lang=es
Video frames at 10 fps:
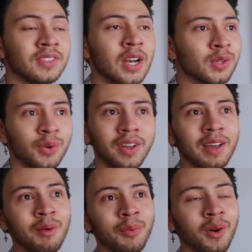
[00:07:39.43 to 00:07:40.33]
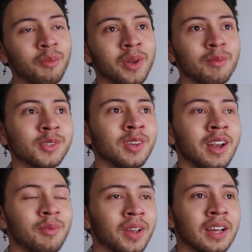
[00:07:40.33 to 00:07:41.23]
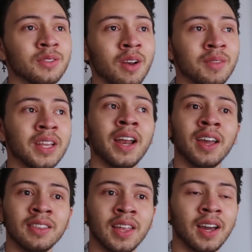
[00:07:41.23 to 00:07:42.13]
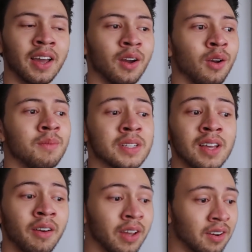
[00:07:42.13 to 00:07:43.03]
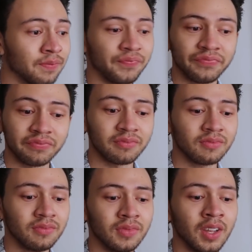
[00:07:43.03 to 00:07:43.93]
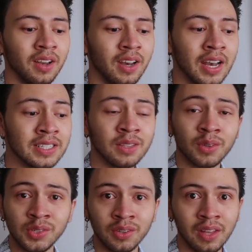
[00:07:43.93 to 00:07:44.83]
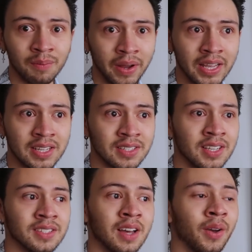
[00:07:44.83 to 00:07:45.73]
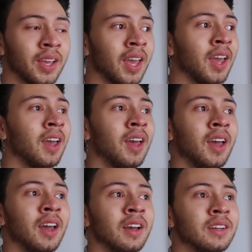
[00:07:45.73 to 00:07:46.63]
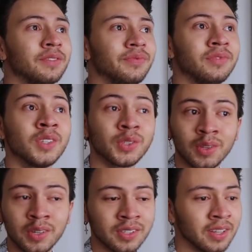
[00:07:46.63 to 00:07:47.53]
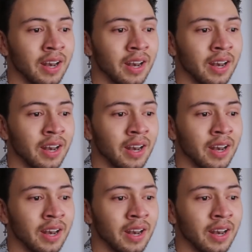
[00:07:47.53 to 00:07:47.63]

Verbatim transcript: se les juro que me pongo muy emocional porque solamente la gente de acá de Colombia sabe la situación del país y sabe que nosotros